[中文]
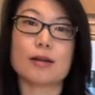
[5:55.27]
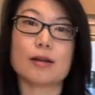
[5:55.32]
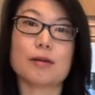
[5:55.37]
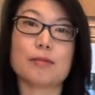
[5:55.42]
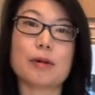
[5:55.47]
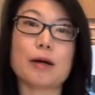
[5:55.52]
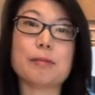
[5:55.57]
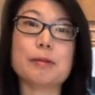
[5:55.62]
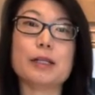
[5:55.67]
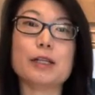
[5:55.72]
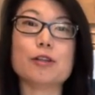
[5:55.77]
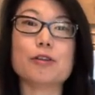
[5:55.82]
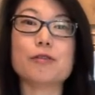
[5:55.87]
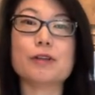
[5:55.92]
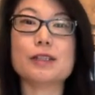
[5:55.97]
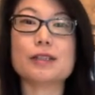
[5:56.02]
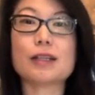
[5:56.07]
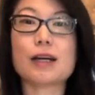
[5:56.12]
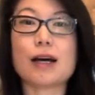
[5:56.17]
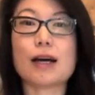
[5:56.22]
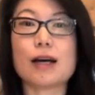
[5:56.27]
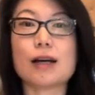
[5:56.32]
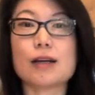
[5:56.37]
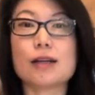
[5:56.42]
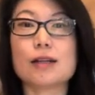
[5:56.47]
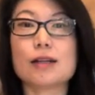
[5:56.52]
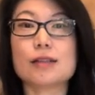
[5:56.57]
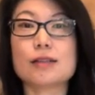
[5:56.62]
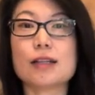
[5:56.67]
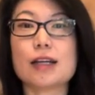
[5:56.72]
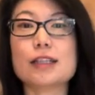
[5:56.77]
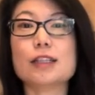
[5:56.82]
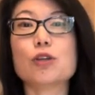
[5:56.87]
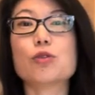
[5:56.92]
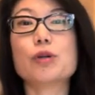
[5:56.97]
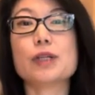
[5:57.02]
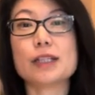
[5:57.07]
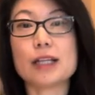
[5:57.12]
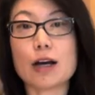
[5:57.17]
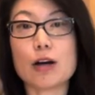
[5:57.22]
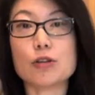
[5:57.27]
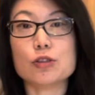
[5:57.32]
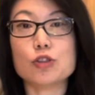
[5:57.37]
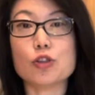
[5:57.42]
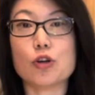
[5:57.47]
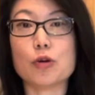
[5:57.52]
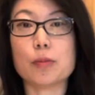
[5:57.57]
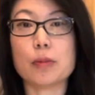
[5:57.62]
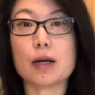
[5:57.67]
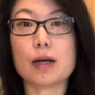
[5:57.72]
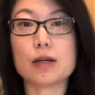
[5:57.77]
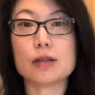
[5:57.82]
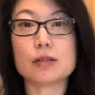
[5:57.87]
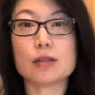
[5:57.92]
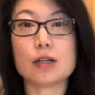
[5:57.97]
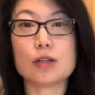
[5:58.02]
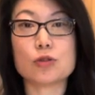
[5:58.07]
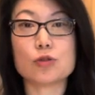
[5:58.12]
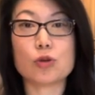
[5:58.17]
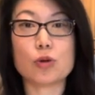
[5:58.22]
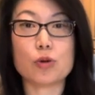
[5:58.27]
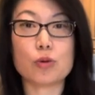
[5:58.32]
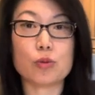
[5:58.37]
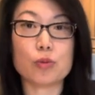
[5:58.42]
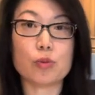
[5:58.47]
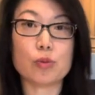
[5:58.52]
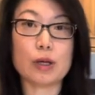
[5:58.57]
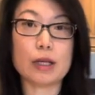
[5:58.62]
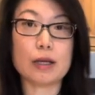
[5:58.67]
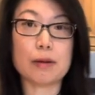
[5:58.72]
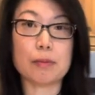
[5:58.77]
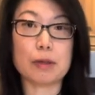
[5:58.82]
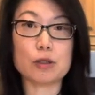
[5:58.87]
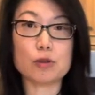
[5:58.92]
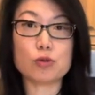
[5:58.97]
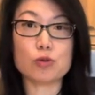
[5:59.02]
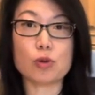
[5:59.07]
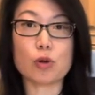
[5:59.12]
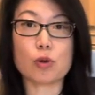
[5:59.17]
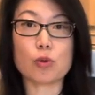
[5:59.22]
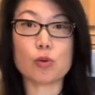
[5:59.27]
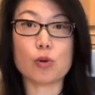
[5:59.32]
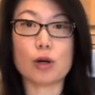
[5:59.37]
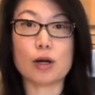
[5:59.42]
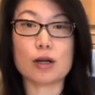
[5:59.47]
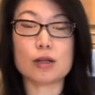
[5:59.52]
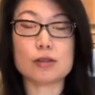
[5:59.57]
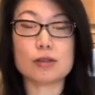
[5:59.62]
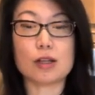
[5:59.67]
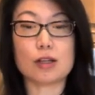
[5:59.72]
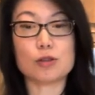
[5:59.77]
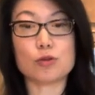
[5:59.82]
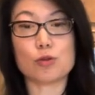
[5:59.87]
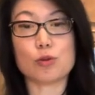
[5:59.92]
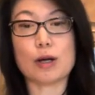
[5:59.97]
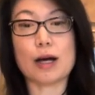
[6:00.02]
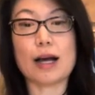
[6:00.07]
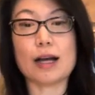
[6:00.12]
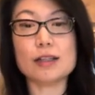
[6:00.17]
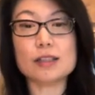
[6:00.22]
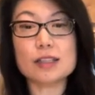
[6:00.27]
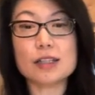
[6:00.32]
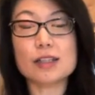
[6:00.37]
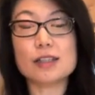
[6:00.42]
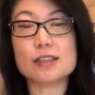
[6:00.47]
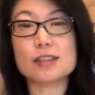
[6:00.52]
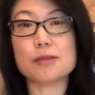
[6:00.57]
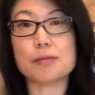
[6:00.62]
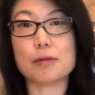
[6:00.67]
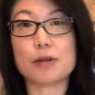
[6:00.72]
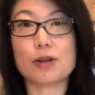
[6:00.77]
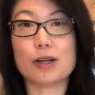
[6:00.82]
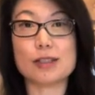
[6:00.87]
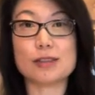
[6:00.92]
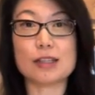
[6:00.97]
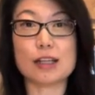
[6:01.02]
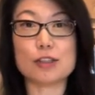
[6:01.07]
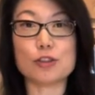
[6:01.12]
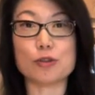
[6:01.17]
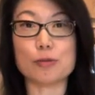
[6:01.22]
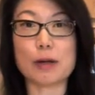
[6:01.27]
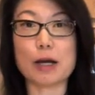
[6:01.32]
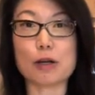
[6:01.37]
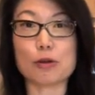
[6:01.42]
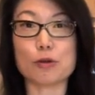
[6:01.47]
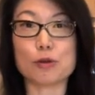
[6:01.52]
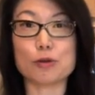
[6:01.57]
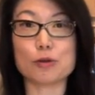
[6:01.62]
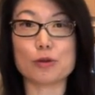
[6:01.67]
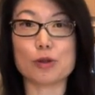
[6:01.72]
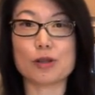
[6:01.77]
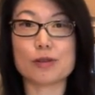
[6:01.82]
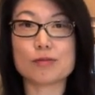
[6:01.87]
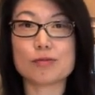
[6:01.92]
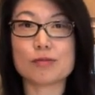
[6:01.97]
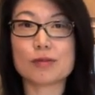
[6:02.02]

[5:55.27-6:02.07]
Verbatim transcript: 巴比里又问他，那你会调酒吗？他说我也没学过，但是我还是很喜欢在酒吧工作。